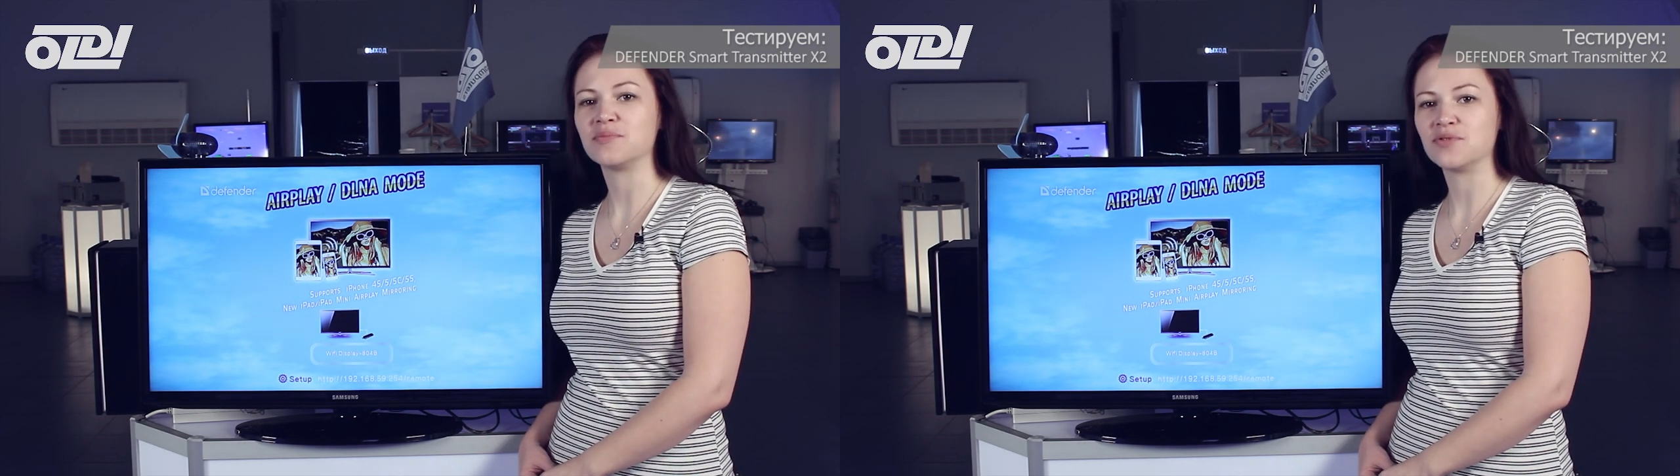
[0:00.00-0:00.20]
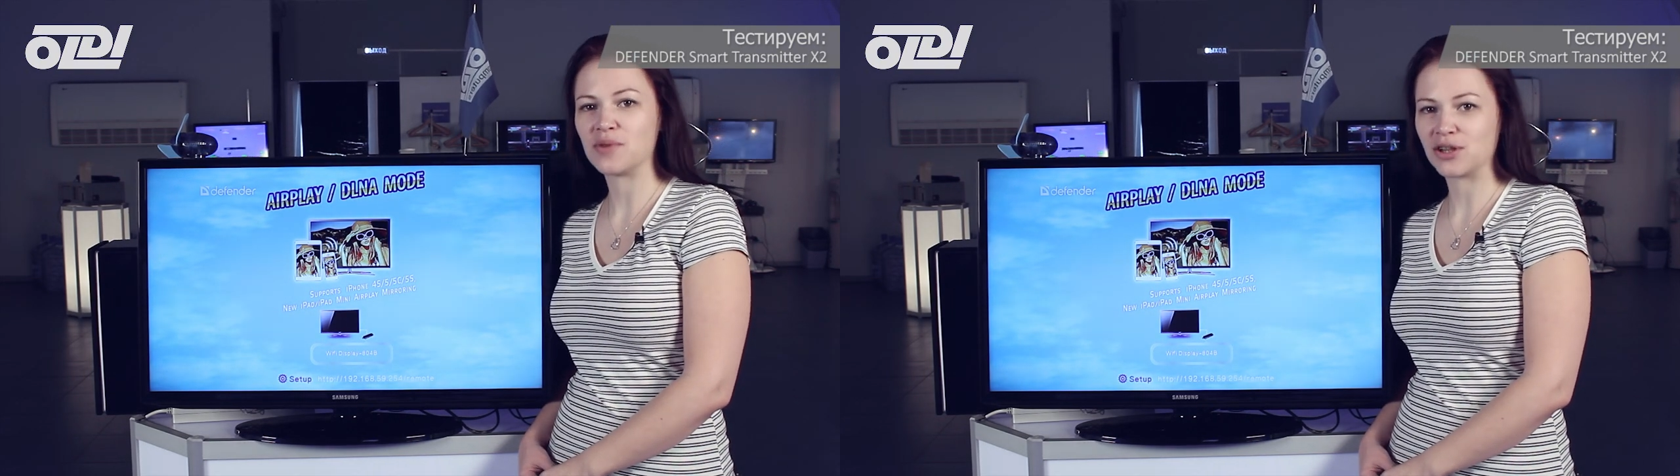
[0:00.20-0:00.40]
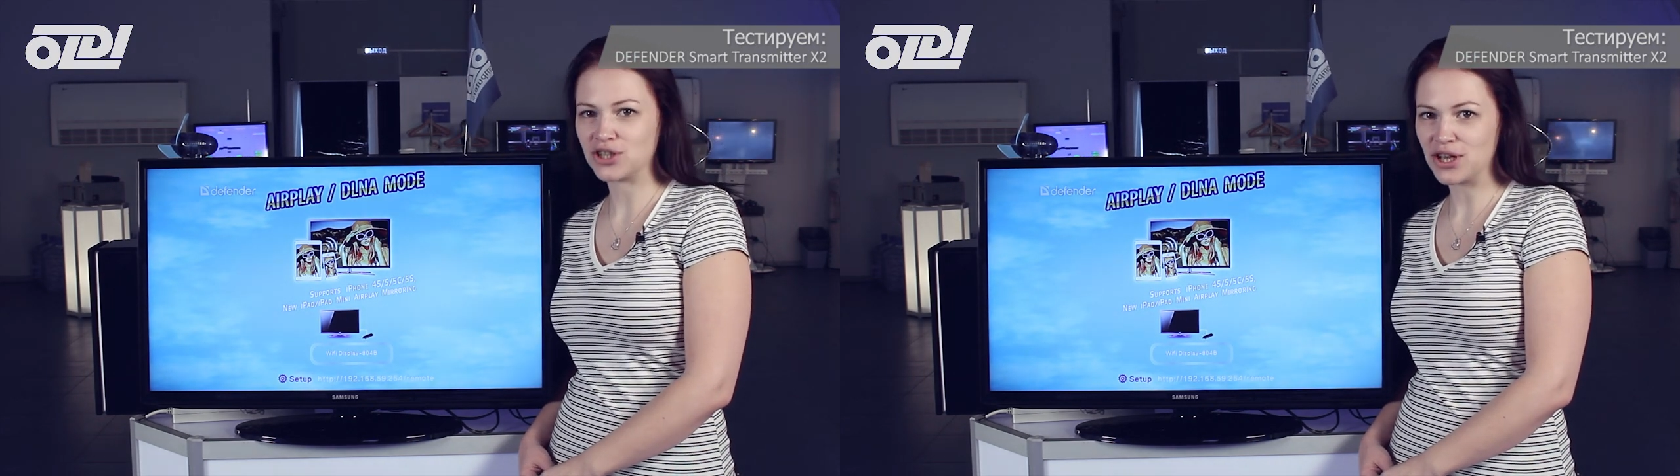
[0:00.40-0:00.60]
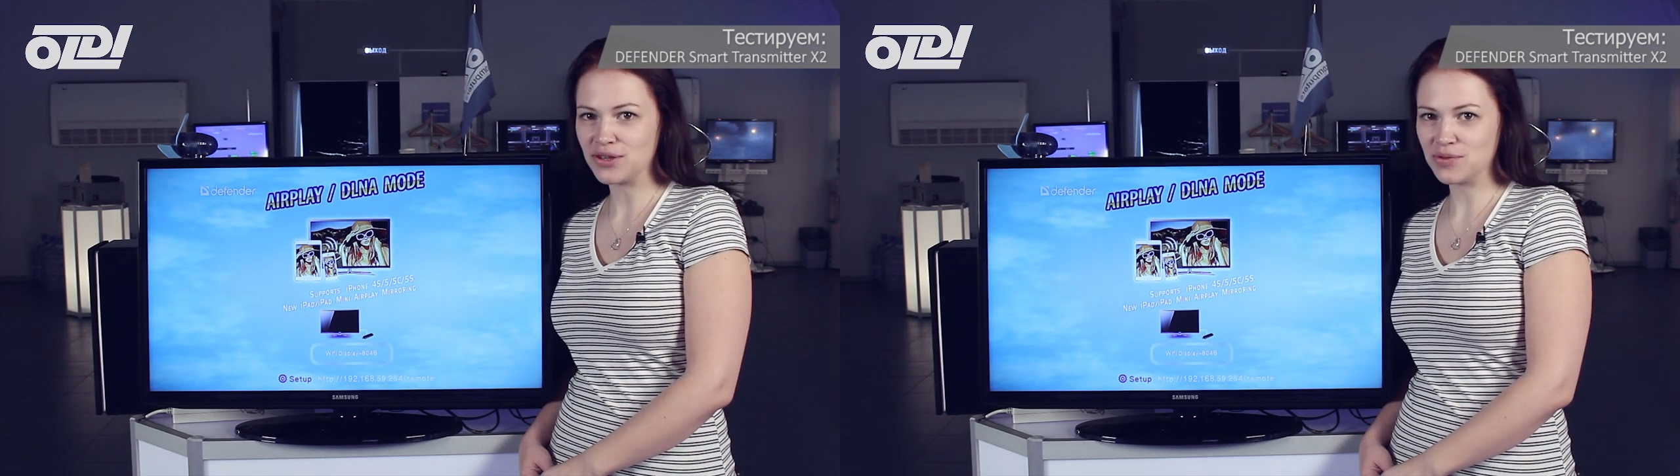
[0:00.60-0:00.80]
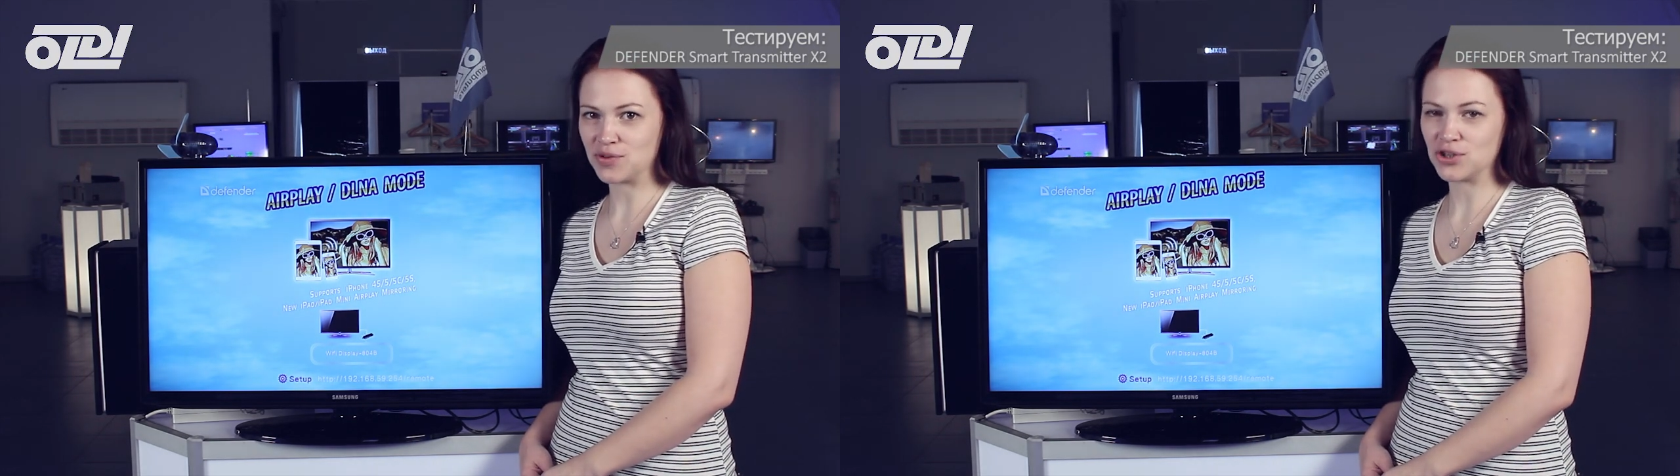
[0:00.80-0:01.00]
по
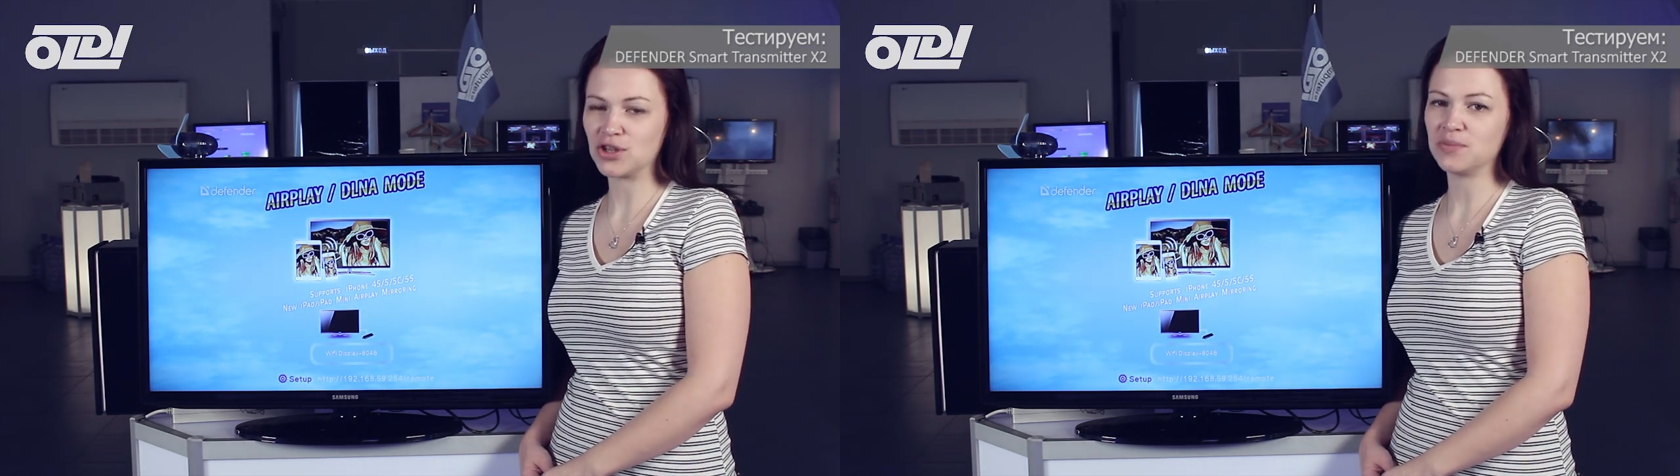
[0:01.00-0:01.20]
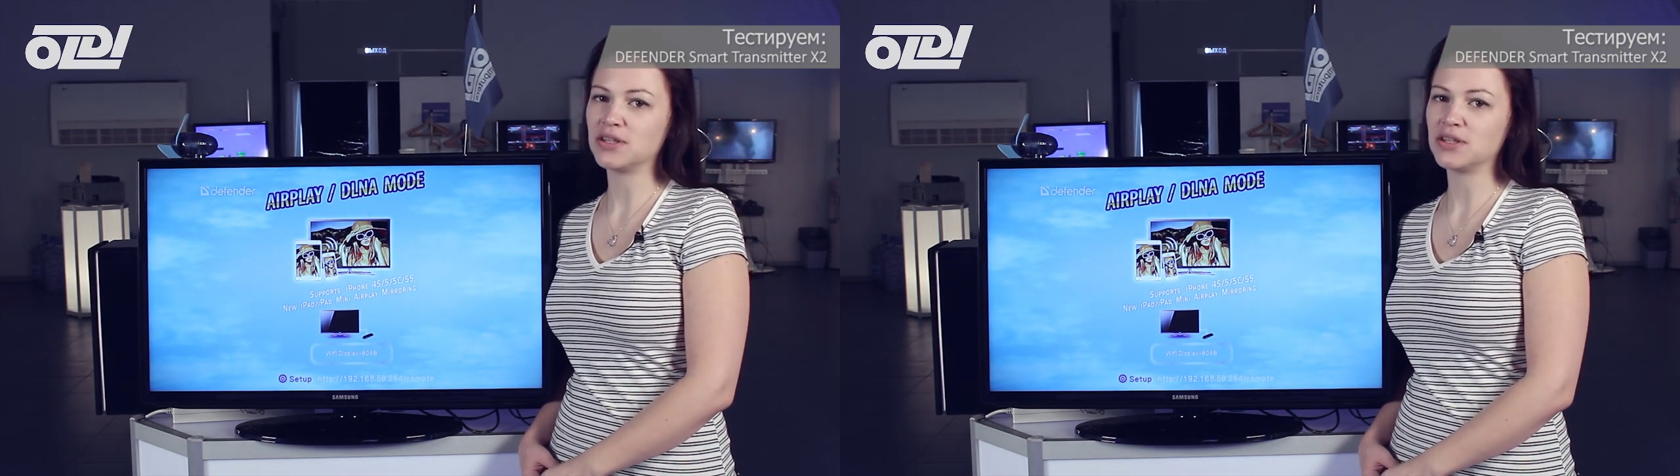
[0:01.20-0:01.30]
умолчанию в режиме